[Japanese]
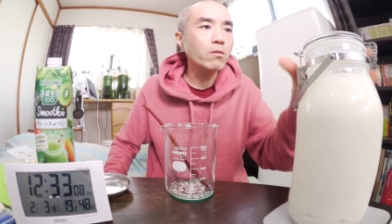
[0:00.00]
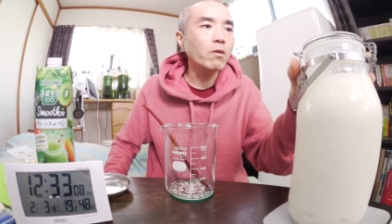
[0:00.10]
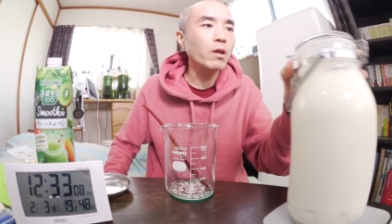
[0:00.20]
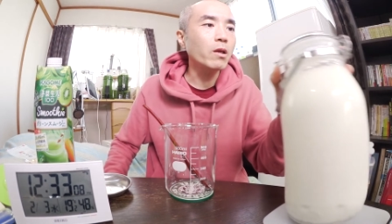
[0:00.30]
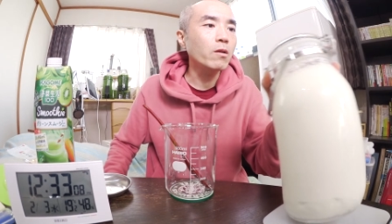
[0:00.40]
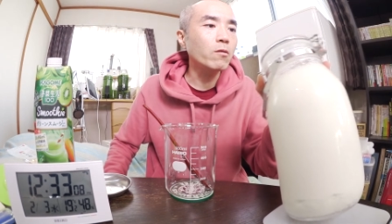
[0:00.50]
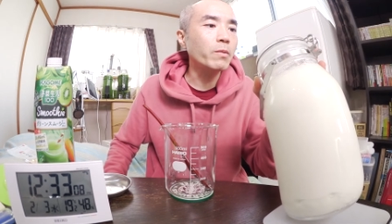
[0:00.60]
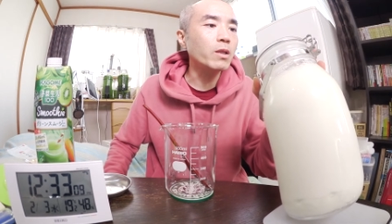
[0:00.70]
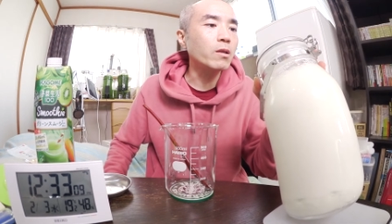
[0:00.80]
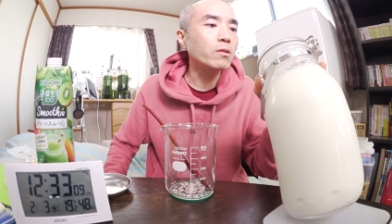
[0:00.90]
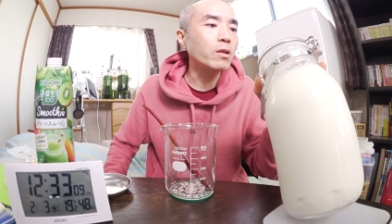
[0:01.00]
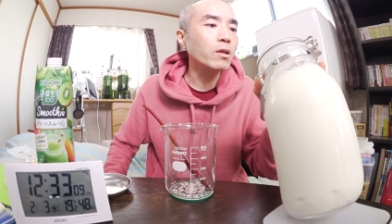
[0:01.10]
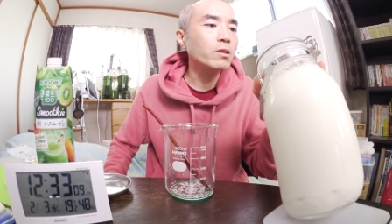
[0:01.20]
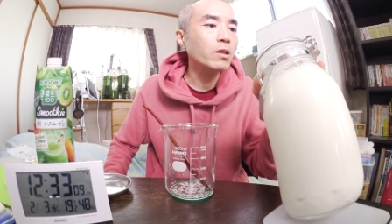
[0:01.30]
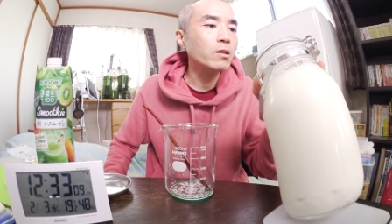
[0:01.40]
これ A の瓶ですね。
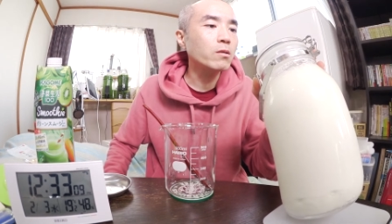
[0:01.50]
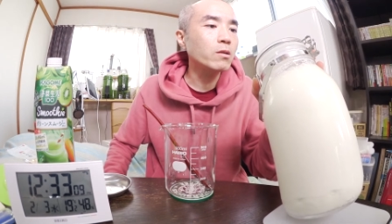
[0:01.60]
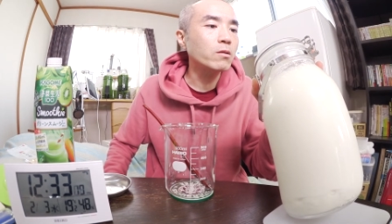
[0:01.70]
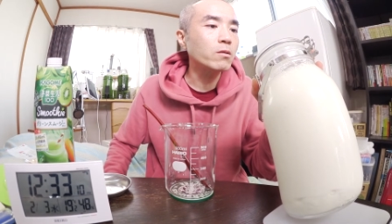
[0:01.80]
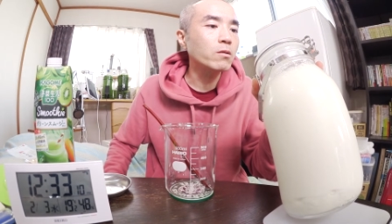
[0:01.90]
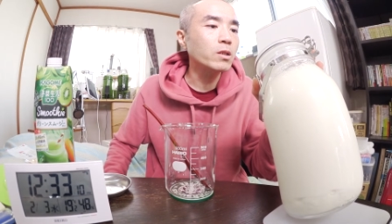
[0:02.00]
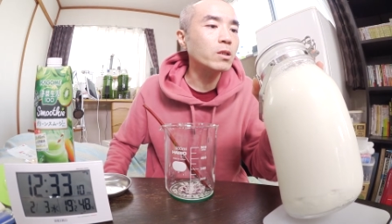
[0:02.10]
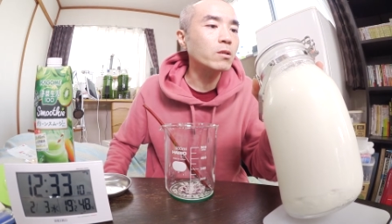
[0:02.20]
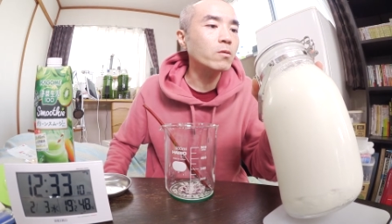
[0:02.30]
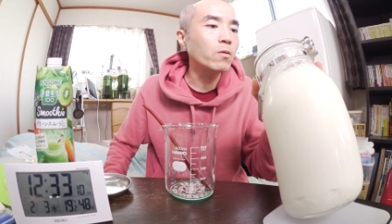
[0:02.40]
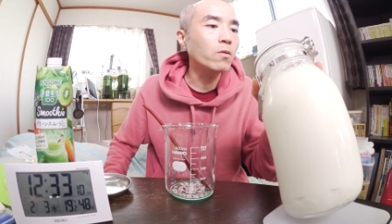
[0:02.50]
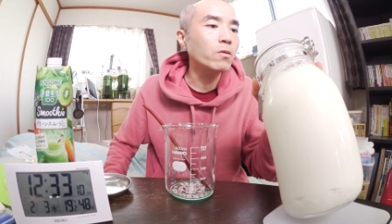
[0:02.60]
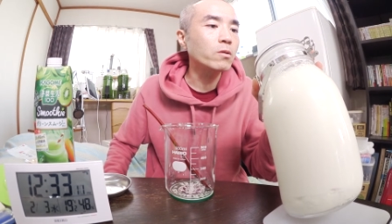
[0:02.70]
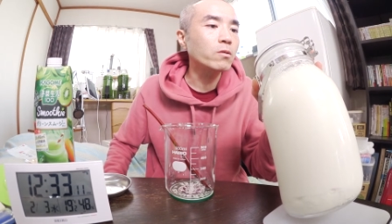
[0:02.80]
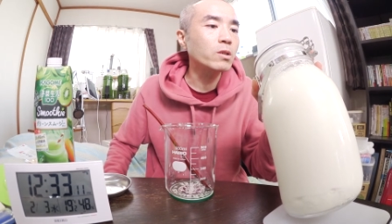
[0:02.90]
1月29日午
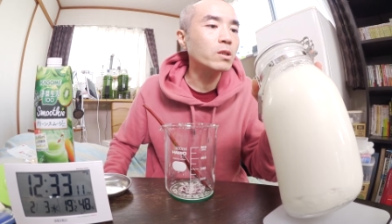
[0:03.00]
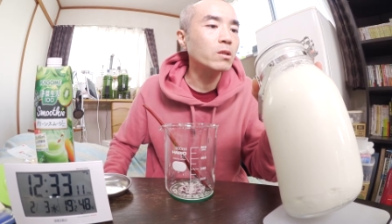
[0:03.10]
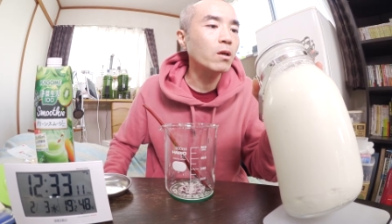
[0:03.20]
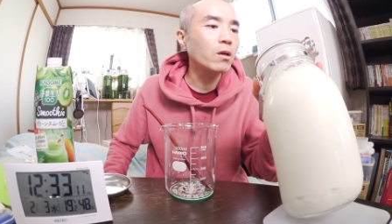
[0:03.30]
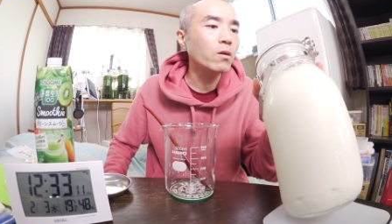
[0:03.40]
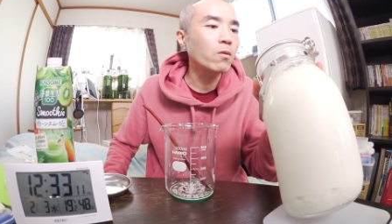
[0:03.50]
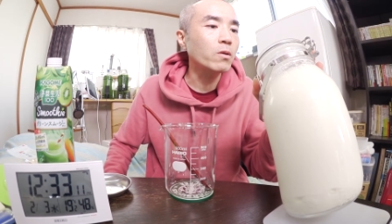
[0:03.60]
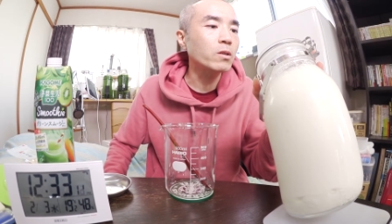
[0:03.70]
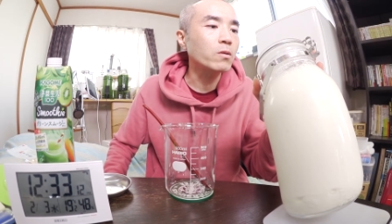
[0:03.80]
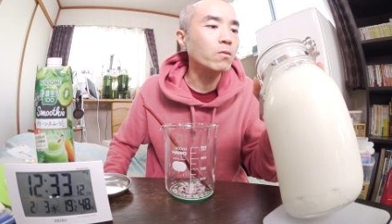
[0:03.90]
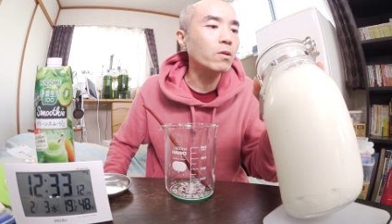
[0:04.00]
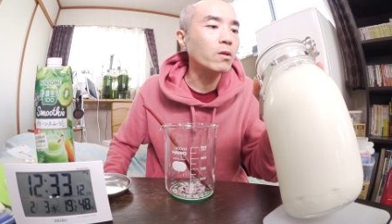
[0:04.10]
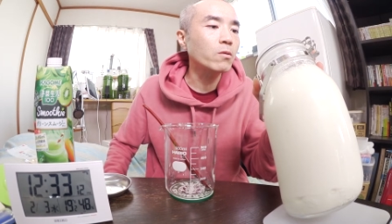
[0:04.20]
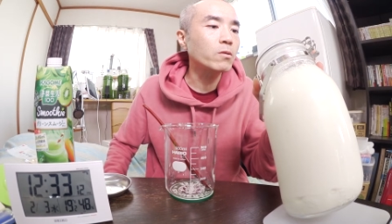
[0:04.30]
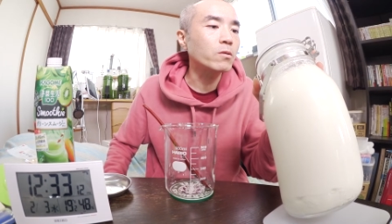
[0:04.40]
後11時半頃に仕込んだ
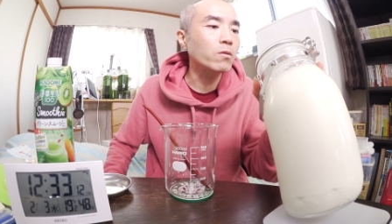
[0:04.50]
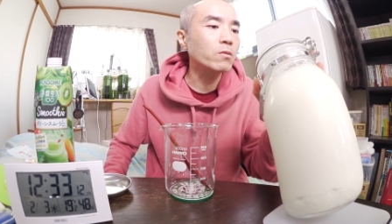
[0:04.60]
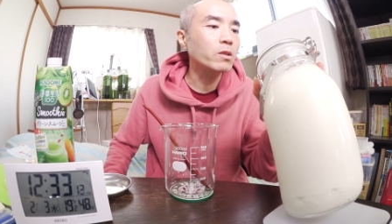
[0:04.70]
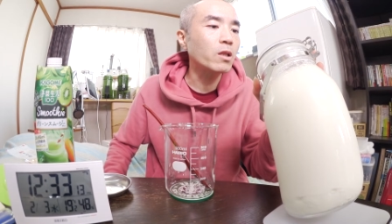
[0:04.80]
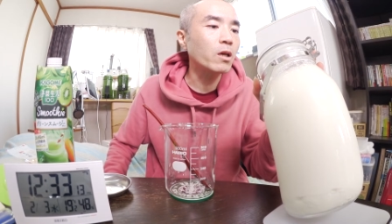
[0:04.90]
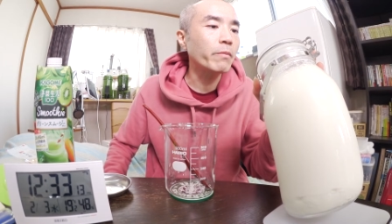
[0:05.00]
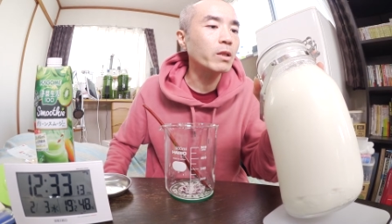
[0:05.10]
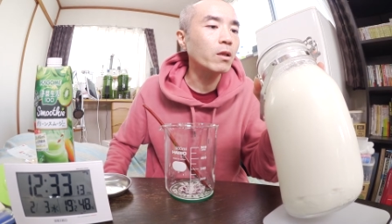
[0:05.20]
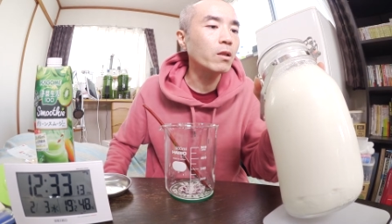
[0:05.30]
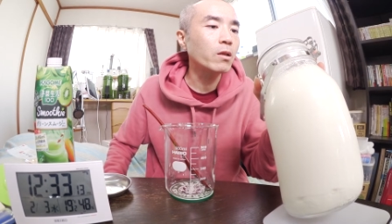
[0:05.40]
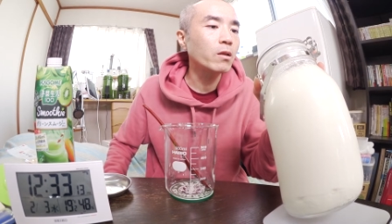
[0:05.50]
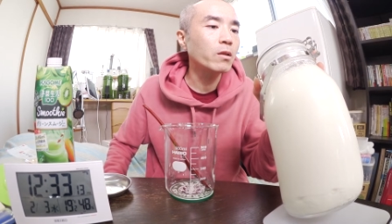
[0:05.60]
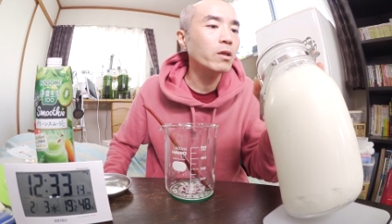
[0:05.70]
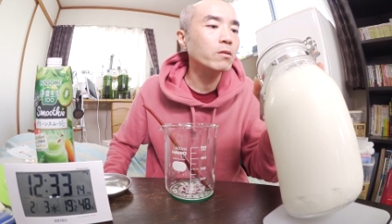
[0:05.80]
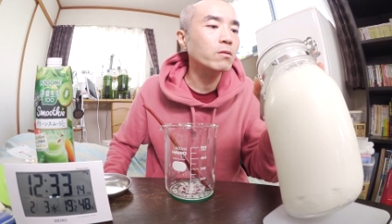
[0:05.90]
46世代目種菌
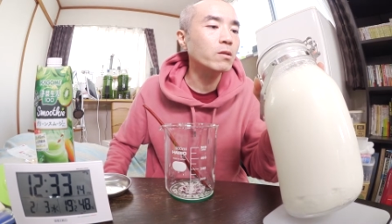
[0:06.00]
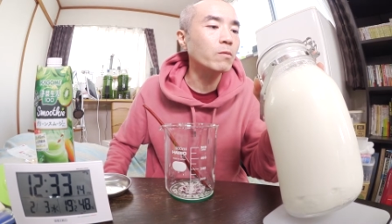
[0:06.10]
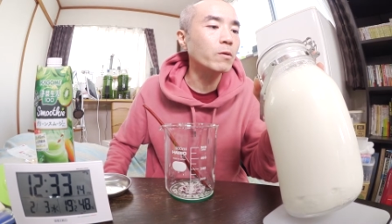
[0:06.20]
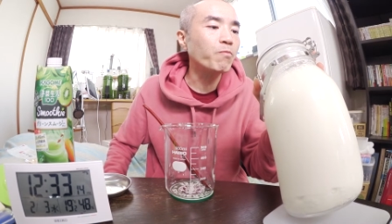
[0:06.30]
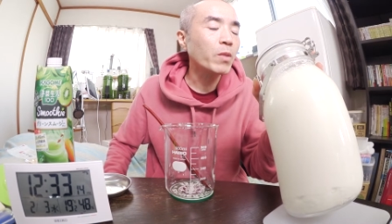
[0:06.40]
200g。